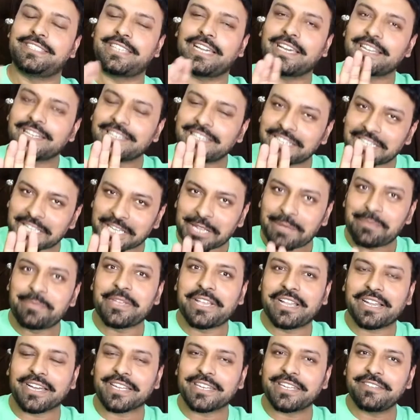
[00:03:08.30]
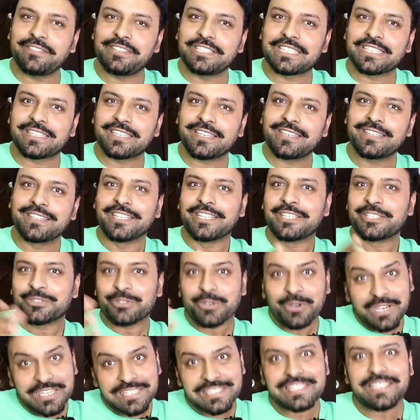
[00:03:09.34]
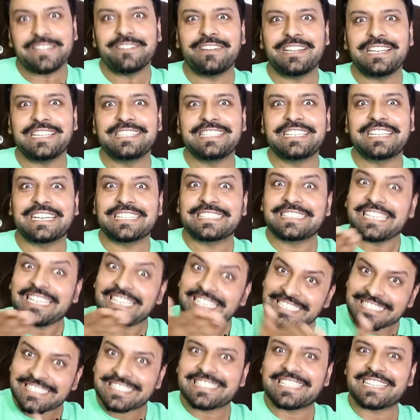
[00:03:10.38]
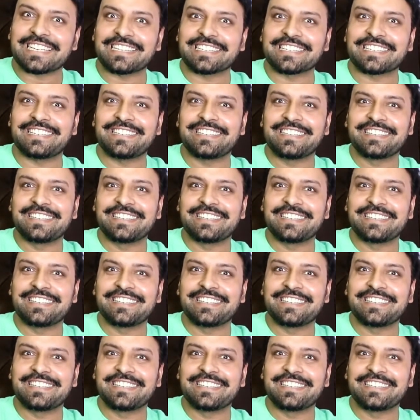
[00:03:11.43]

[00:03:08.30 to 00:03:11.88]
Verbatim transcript: यार अगर गरीब दिखाने भी थे ना तो असल वाले दिखाते इस तरह के